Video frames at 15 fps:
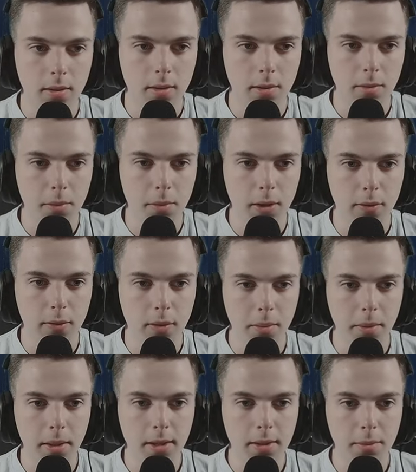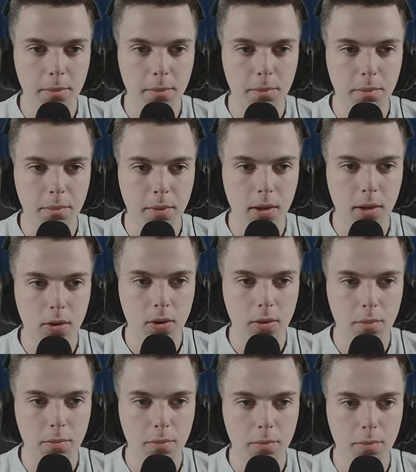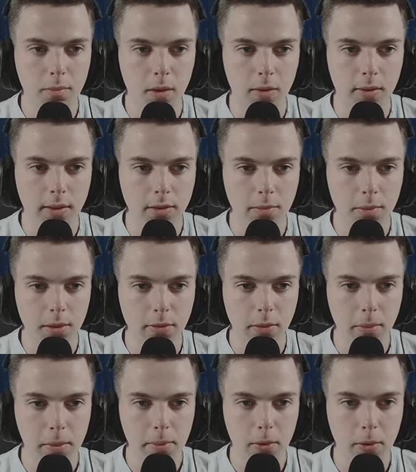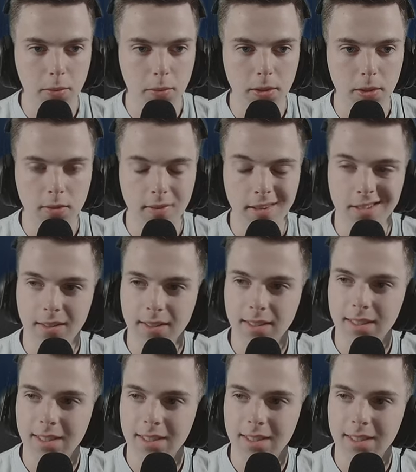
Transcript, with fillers: Meine Fabrik braucht so, warte, meine Fabrik braucht noch bis 22.